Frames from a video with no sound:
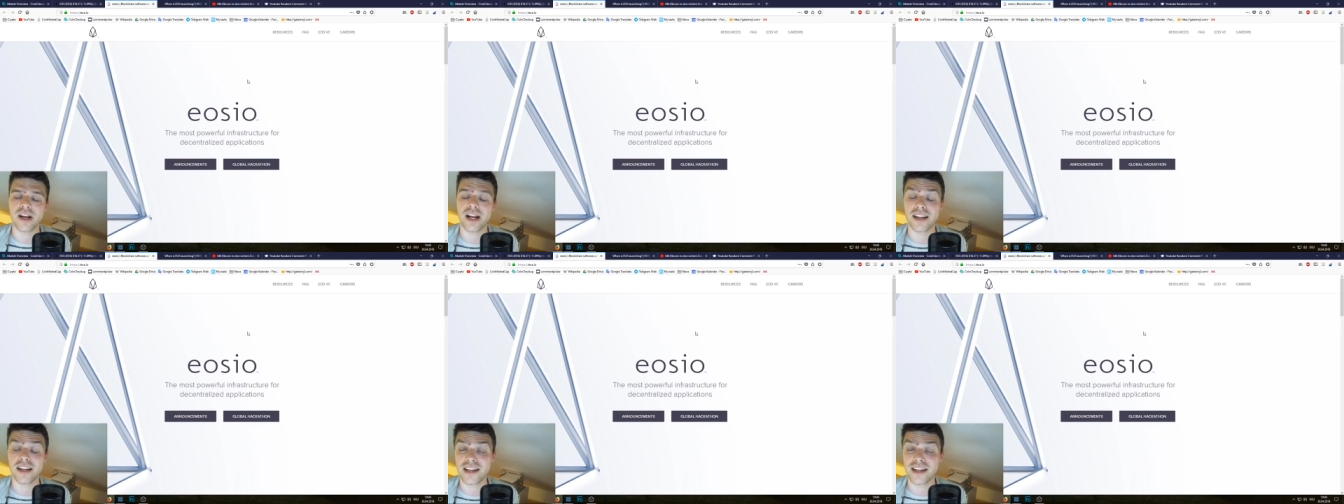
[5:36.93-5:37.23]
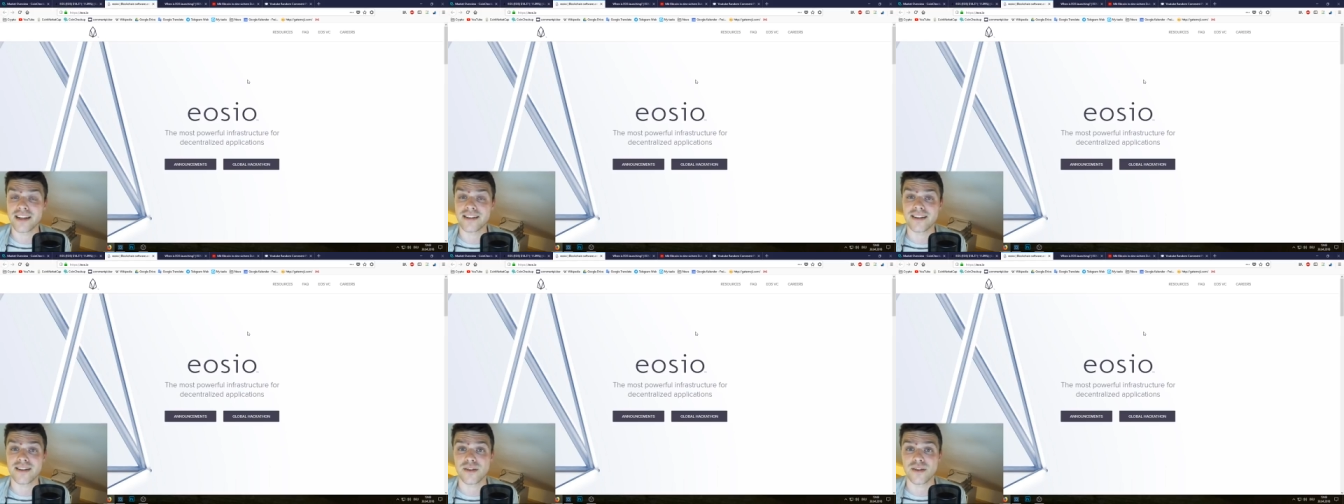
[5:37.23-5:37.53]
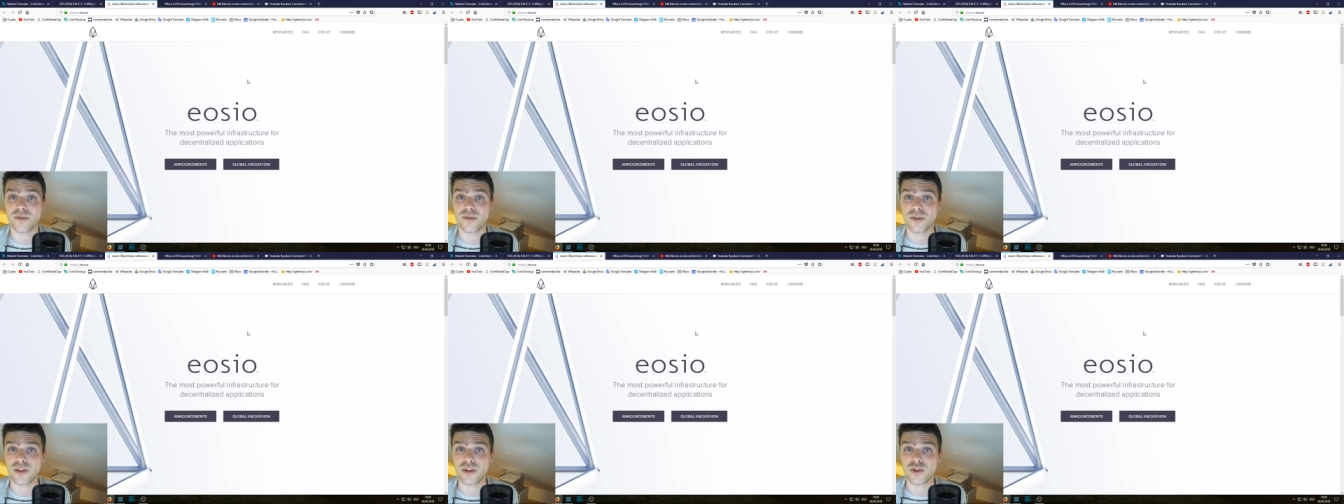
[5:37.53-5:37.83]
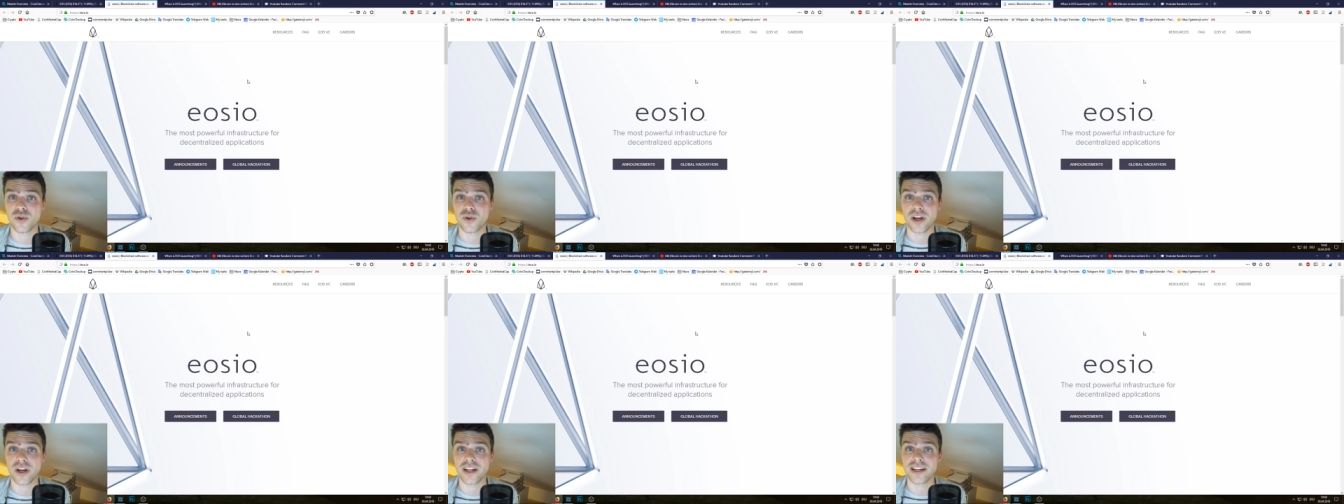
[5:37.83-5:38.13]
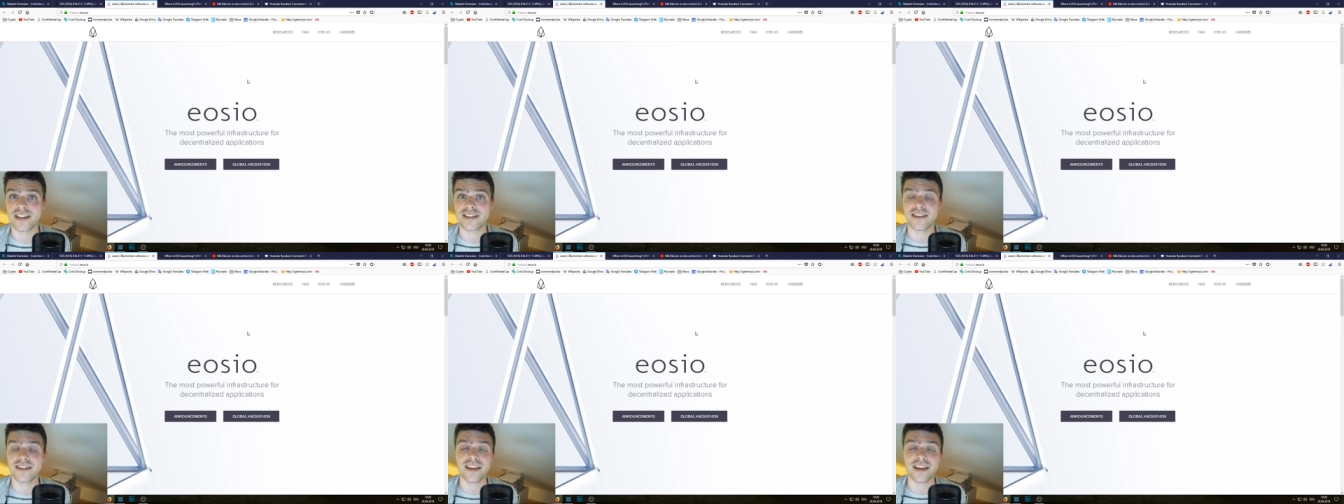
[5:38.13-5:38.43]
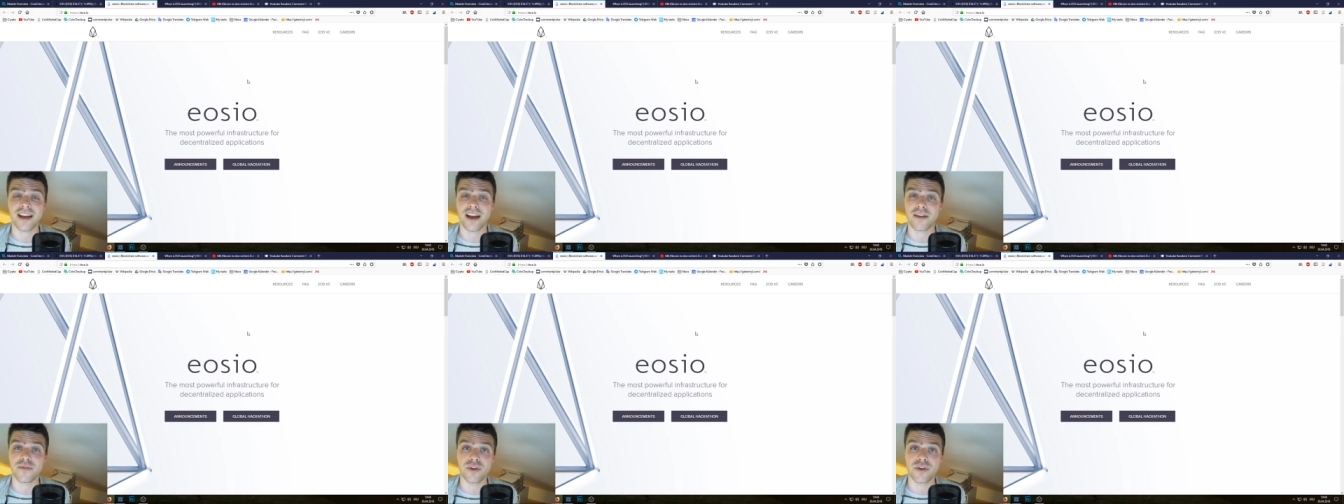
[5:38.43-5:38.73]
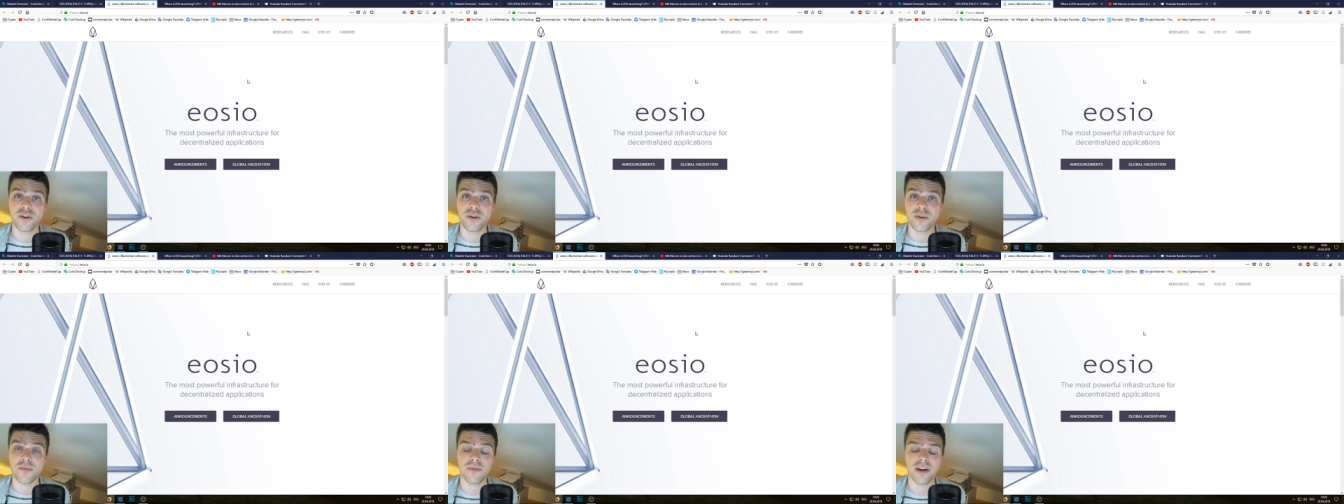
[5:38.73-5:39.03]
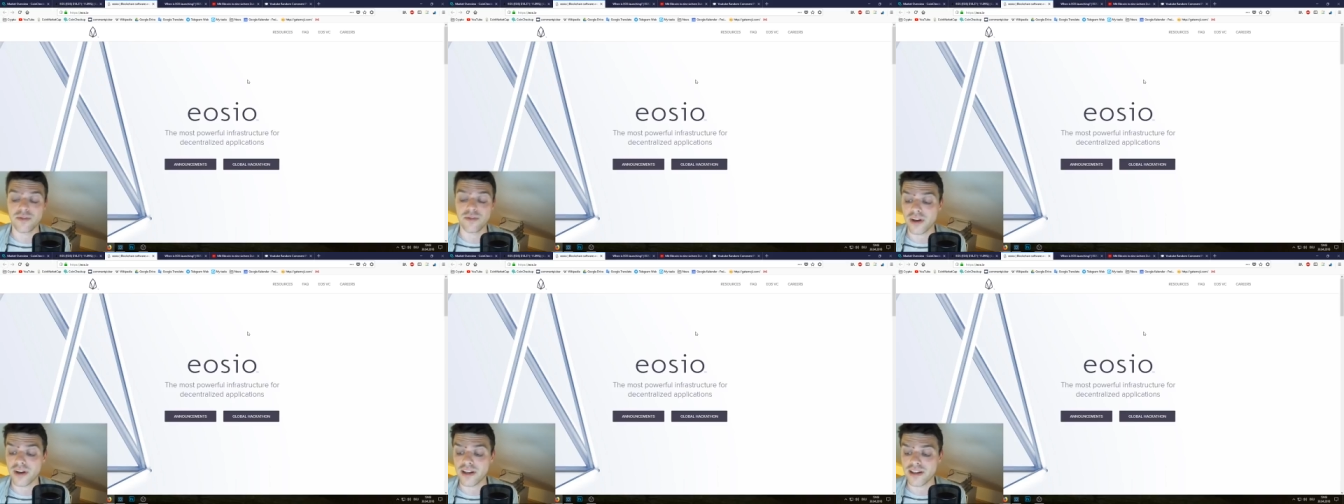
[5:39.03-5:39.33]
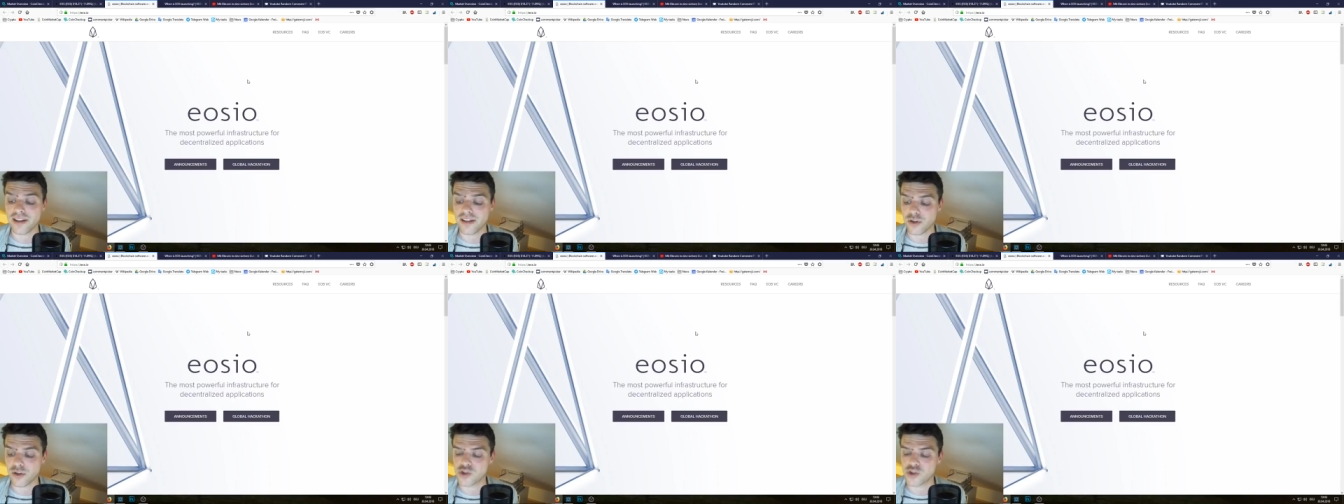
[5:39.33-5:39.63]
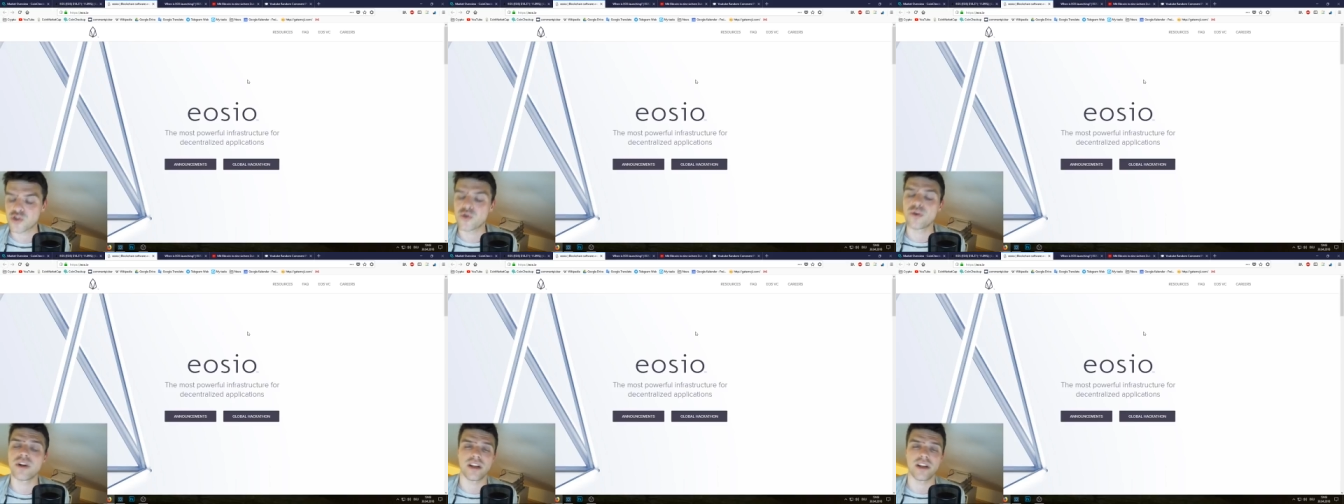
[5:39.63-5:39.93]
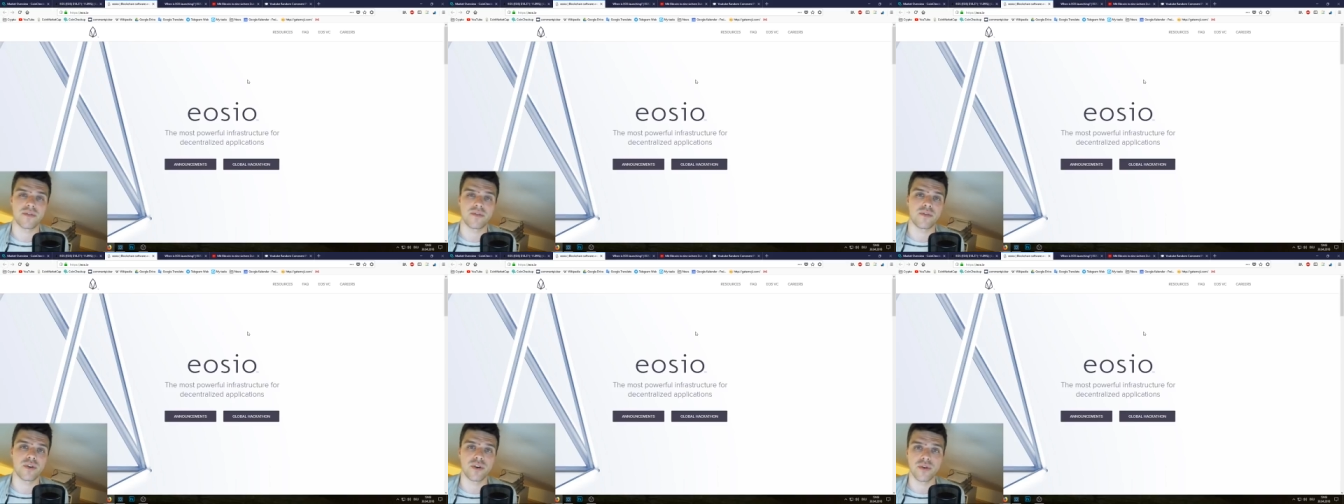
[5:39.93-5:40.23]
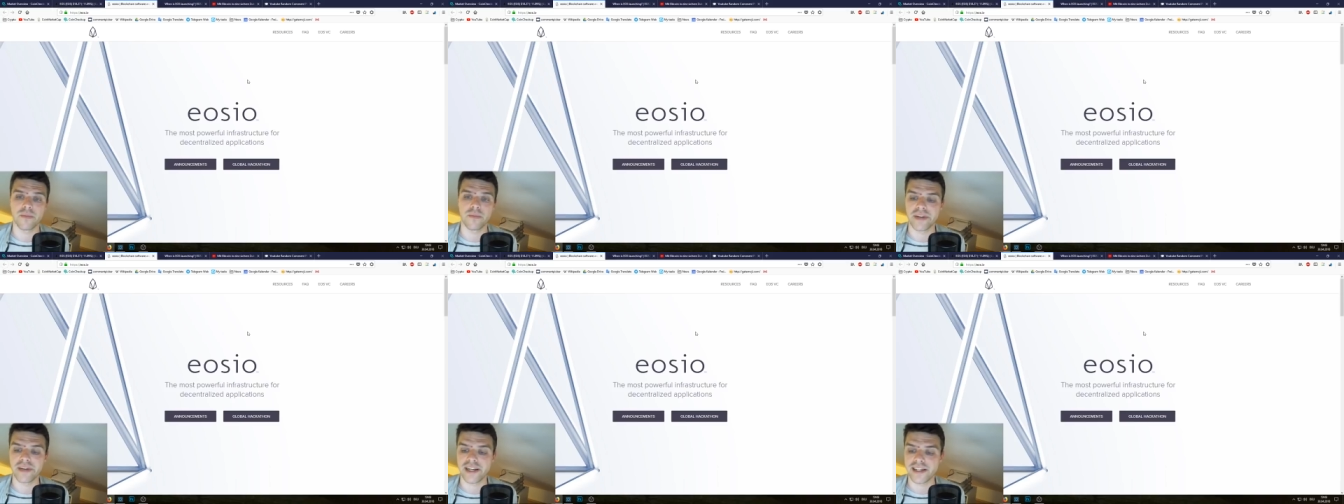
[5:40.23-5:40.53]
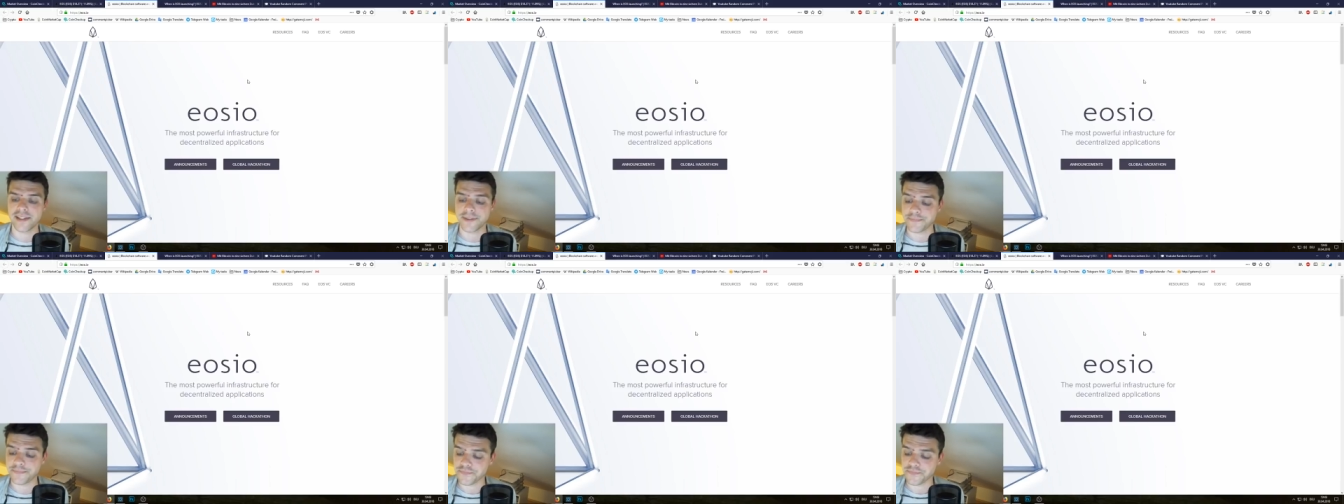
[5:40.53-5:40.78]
allerdings ist es natürlich deutlich sicherer für die um äh, deutlich schonender für die Umwelt.